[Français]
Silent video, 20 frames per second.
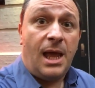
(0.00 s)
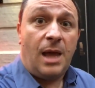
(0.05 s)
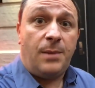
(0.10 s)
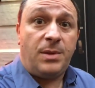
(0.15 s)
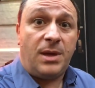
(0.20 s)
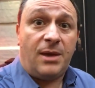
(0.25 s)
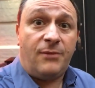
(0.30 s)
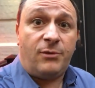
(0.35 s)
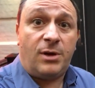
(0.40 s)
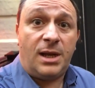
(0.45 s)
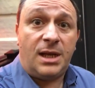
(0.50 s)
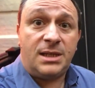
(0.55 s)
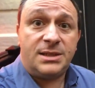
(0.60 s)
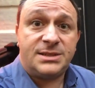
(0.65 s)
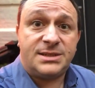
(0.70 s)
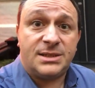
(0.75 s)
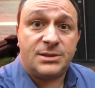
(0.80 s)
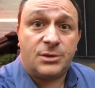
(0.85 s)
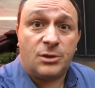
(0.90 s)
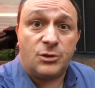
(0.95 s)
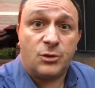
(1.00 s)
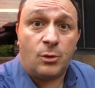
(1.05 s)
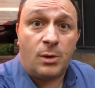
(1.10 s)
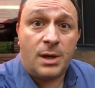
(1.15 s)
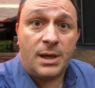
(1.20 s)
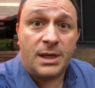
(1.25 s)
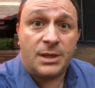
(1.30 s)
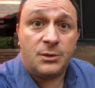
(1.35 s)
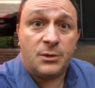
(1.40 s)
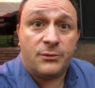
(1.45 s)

eh bien voilà, cet endroit est